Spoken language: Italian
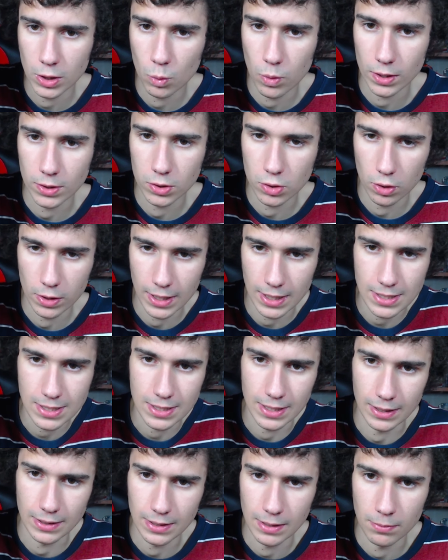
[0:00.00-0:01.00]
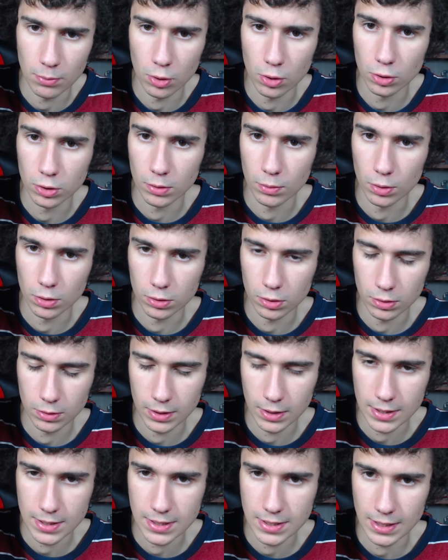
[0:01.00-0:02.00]
e quattro le cassette, molto molto interessante
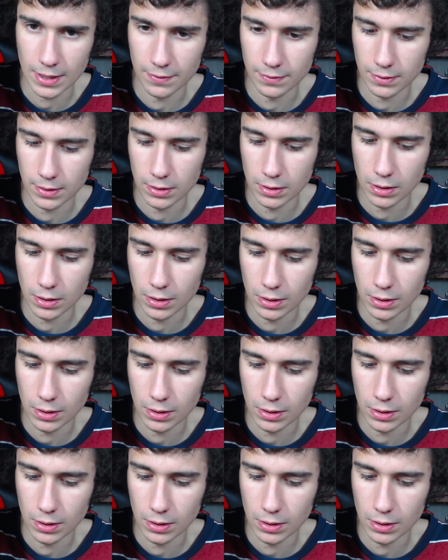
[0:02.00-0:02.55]
interessante di,